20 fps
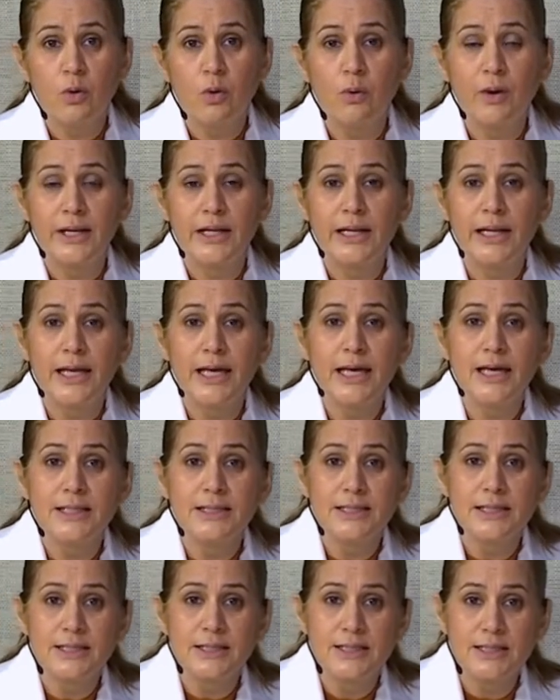com a
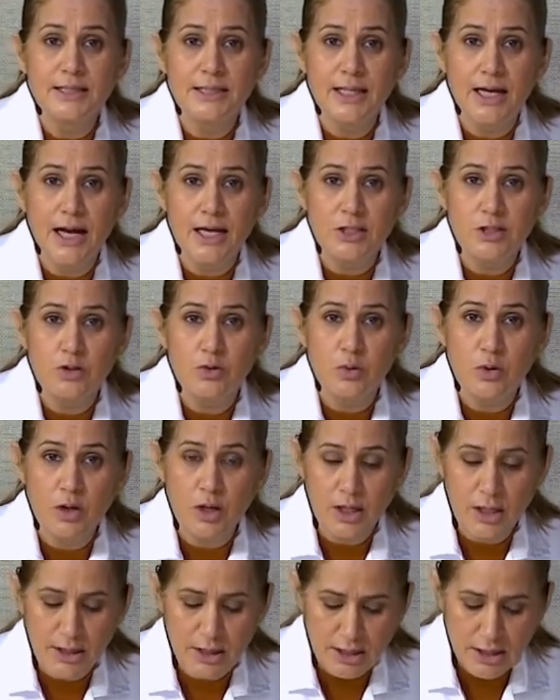necessidade do
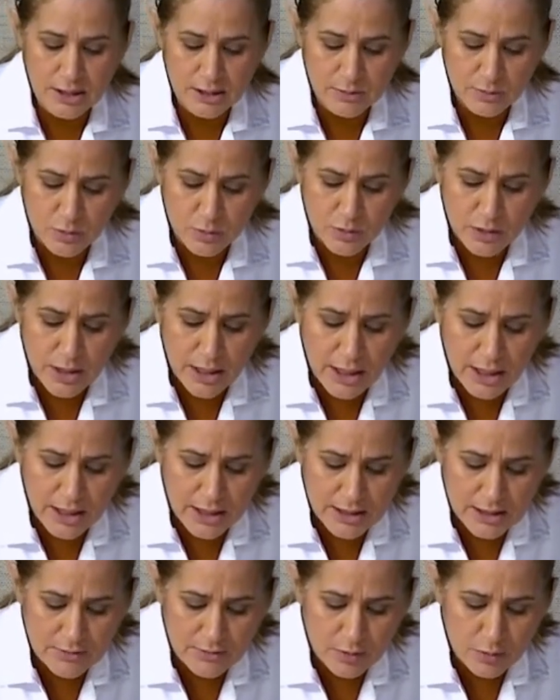organismo,
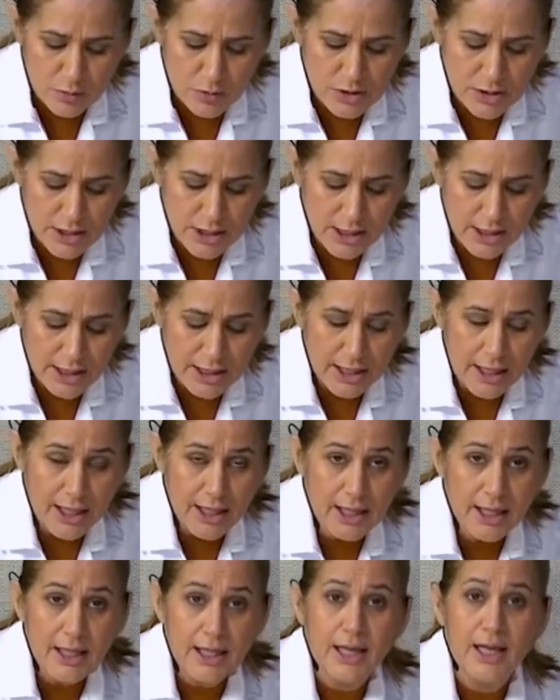eles vão se
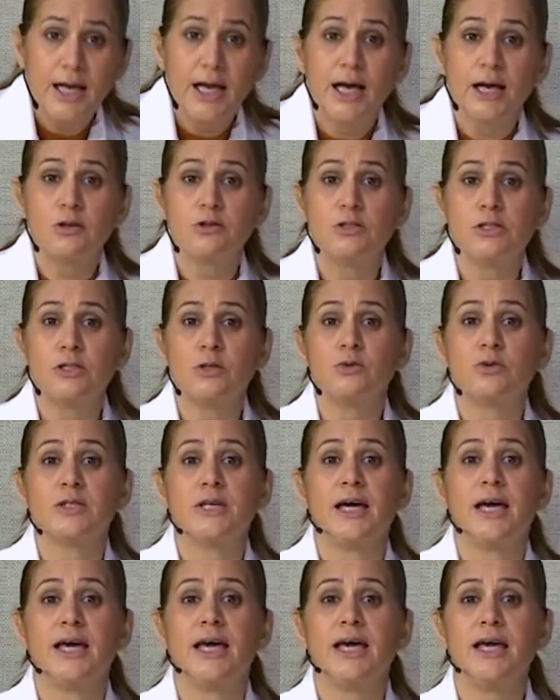ligar aos seus
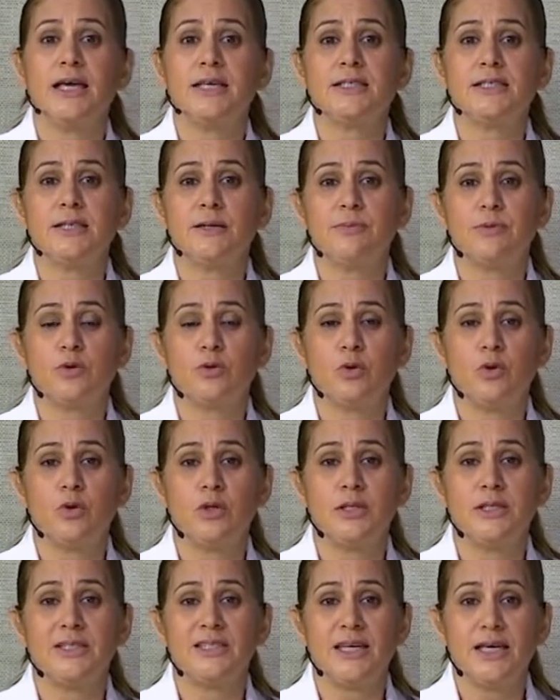
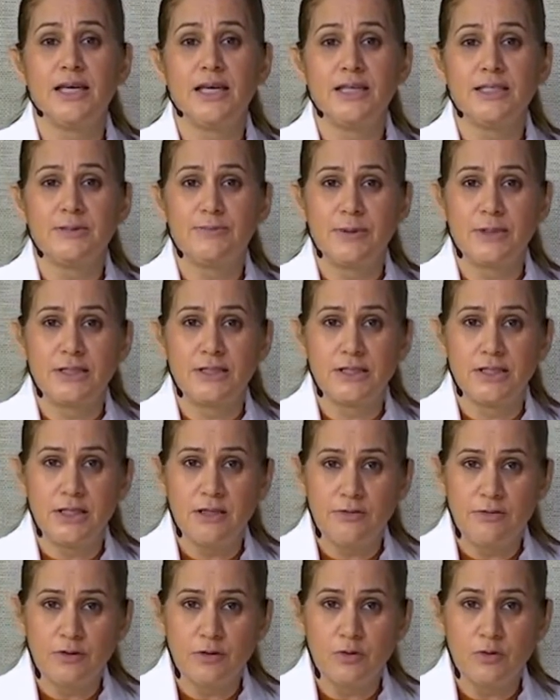receptores
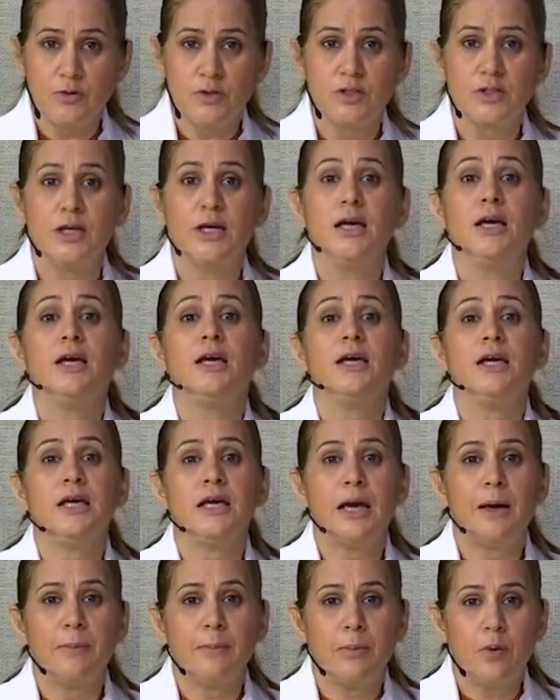específicos,
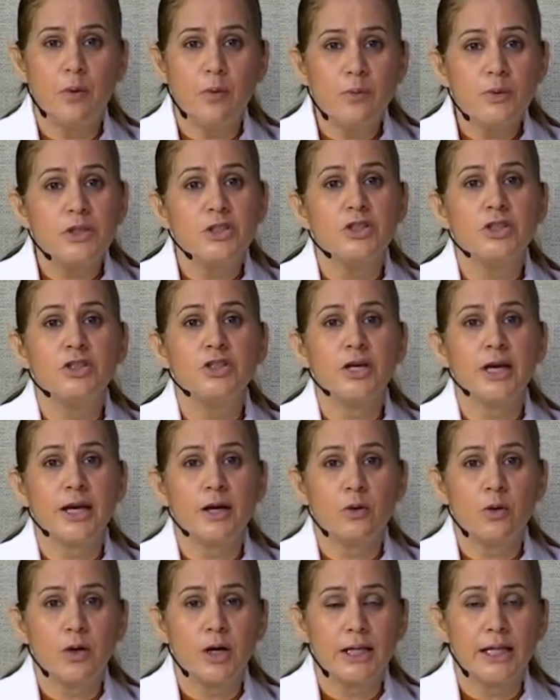e é bom a gente
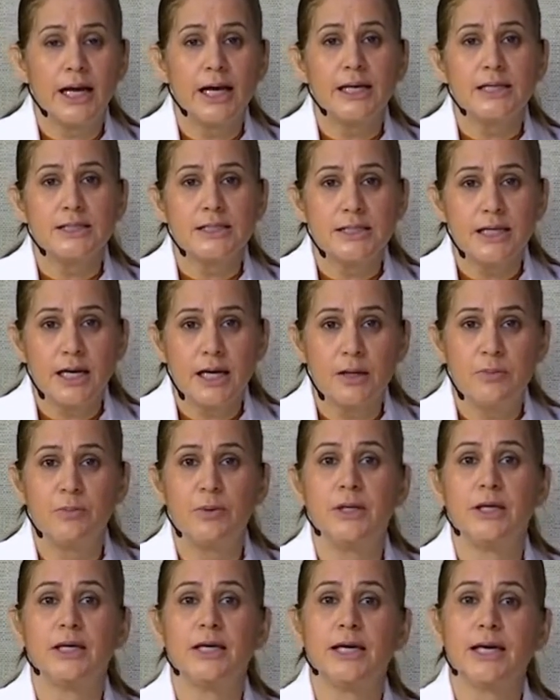recordar
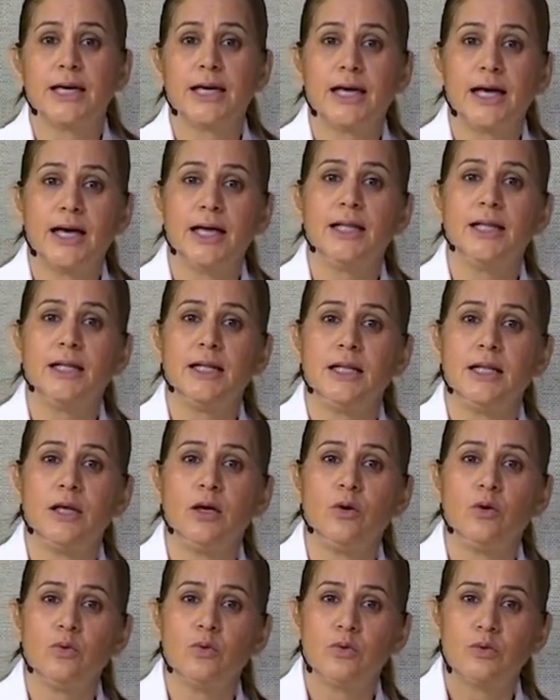sempre que cada
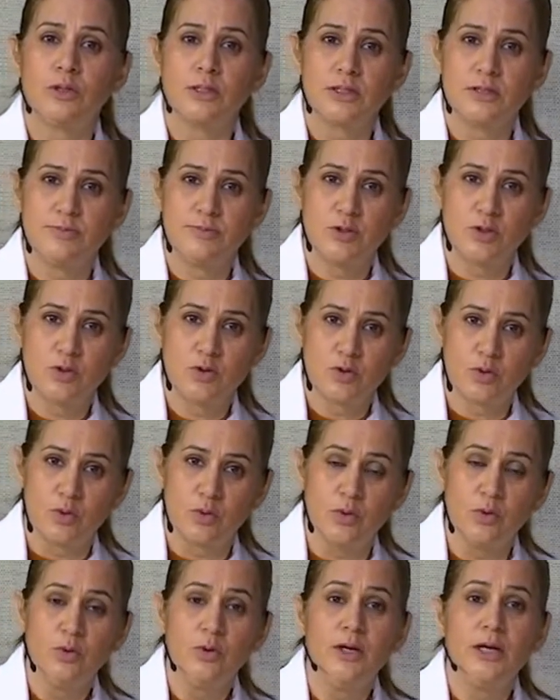
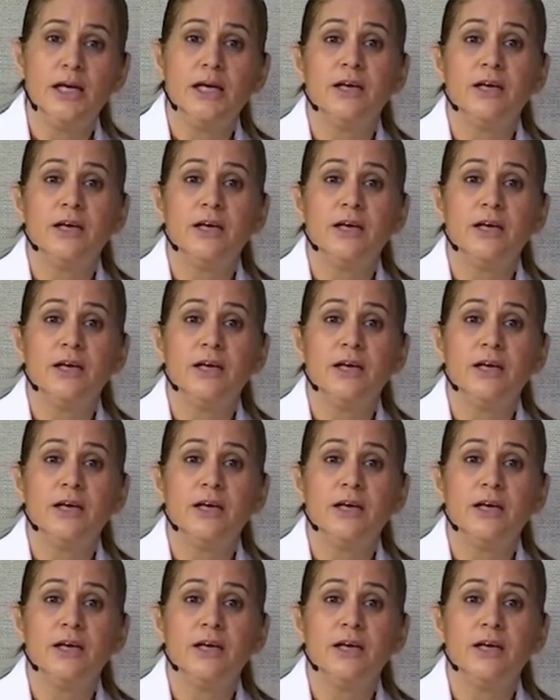neurotransmissor